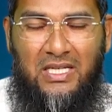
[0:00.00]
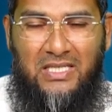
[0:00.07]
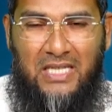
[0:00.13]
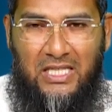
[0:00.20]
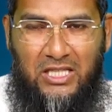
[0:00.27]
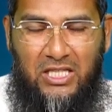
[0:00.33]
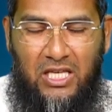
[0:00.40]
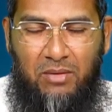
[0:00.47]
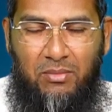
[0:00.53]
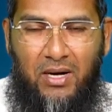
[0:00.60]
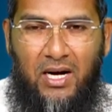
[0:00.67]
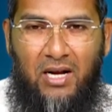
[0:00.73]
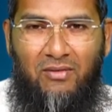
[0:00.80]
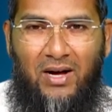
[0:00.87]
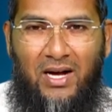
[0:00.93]

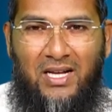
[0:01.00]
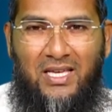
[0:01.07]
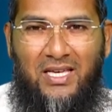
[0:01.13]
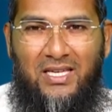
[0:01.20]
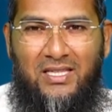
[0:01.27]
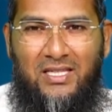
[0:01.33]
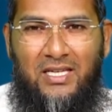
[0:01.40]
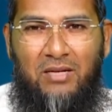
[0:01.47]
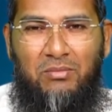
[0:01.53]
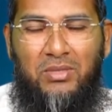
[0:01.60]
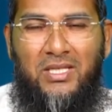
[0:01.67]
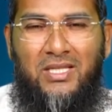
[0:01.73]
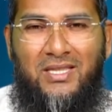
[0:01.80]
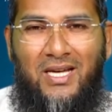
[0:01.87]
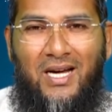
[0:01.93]
சத்தியமான வாழ்க்கை இது
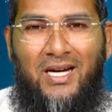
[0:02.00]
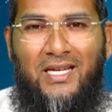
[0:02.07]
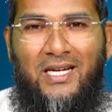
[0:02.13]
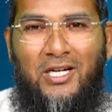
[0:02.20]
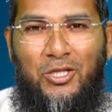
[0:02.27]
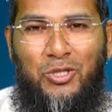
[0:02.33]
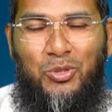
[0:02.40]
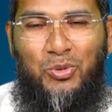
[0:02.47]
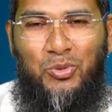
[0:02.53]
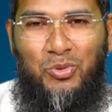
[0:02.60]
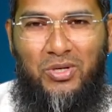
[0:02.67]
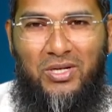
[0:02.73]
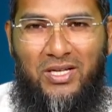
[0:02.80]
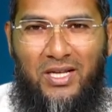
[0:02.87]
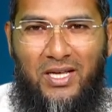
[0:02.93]
என்பதைத்தானே எடுத்து
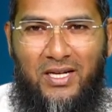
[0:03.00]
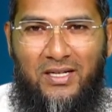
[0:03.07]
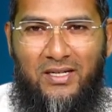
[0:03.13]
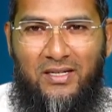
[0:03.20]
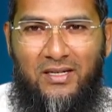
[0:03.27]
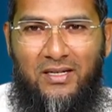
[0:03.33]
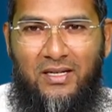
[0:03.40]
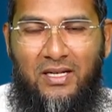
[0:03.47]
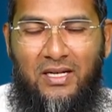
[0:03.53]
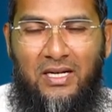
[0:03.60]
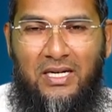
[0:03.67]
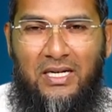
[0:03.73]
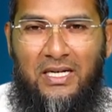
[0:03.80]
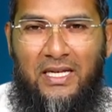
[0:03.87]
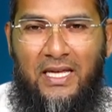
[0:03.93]
கூறுகிறேன்
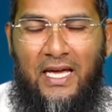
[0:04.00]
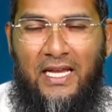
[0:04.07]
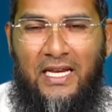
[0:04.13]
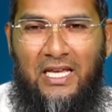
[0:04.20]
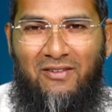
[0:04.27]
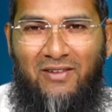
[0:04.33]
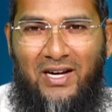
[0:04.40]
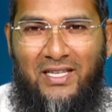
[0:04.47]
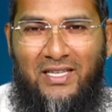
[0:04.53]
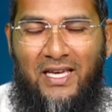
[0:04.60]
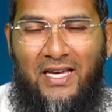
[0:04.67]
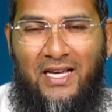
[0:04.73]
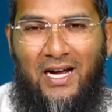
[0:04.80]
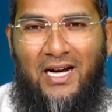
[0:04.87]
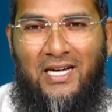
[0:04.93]
நேரிய
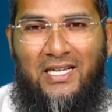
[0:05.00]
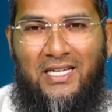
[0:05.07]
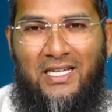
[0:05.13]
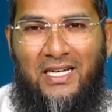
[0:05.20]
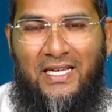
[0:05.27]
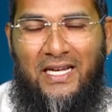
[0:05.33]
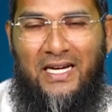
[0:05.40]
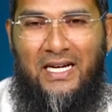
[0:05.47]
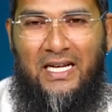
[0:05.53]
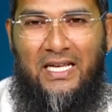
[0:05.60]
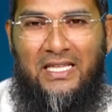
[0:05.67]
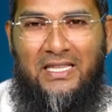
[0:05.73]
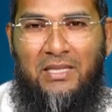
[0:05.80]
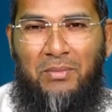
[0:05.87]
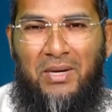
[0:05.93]
வழியை காட்டுகிற என்னை
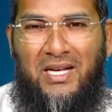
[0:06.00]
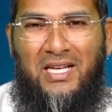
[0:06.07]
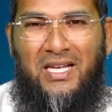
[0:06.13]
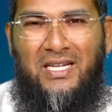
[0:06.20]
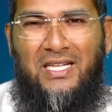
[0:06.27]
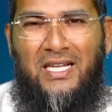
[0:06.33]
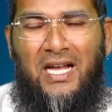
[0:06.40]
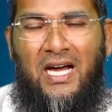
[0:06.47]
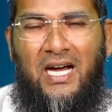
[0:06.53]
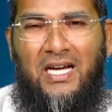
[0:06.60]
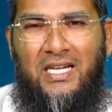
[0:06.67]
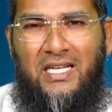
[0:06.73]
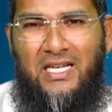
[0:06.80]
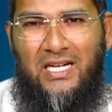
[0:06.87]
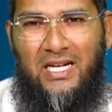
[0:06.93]
இந்த மக்கள்
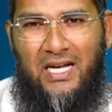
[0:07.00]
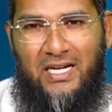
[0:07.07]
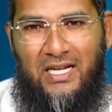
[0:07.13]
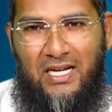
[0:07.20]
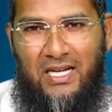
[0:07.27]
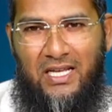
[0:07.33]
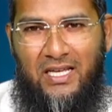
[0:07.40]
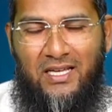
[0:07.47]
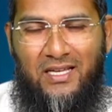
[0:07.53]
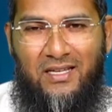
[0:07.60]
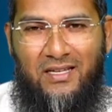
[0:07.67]
நிராகரிக்கிறார்களே